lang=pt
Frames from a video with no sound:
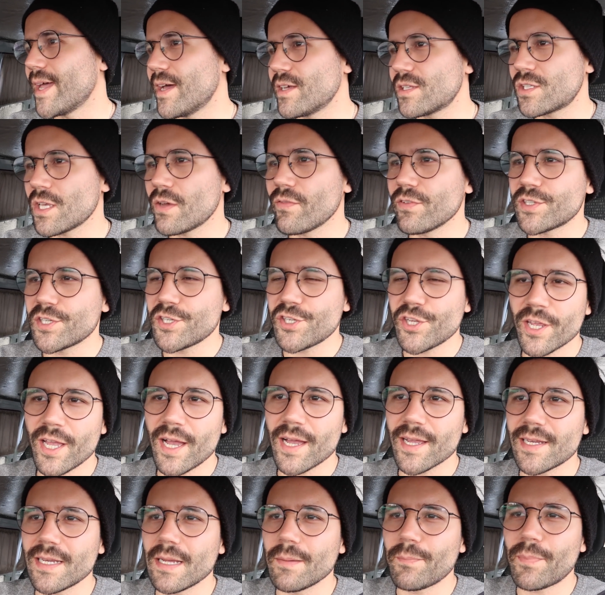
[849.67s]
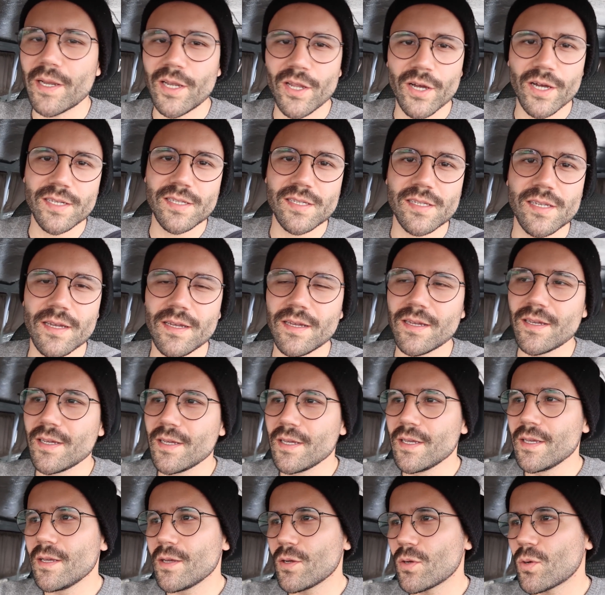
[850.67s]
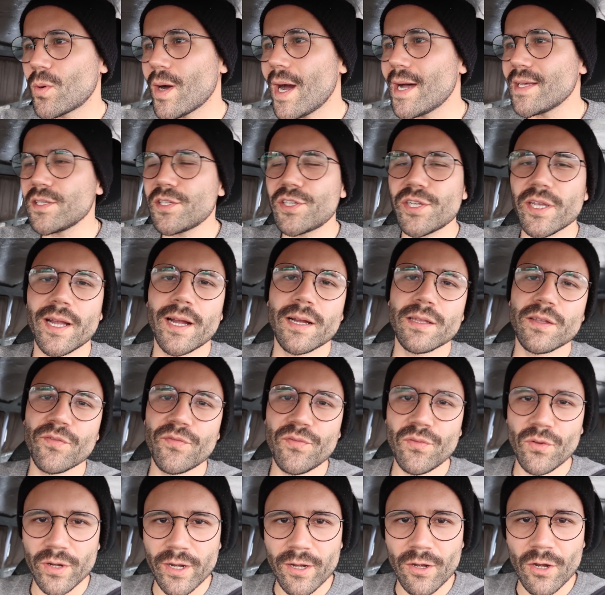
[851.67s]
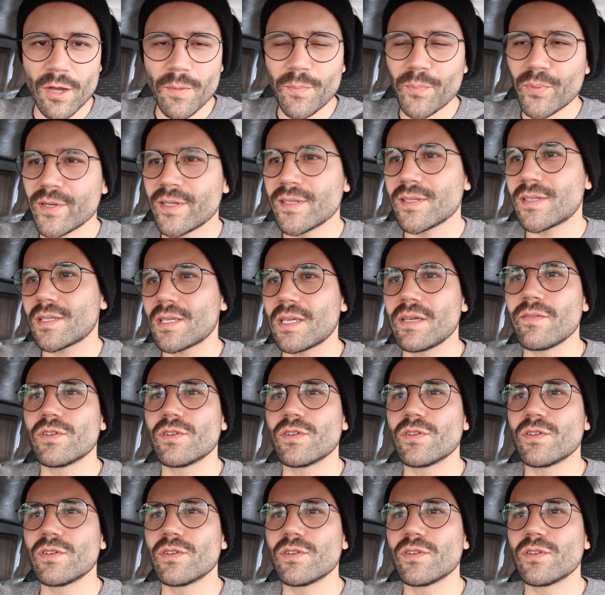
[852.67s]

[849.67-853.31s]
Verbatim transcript: É só você chegar aqui na Palhoça, quase chegando em Florianópolis,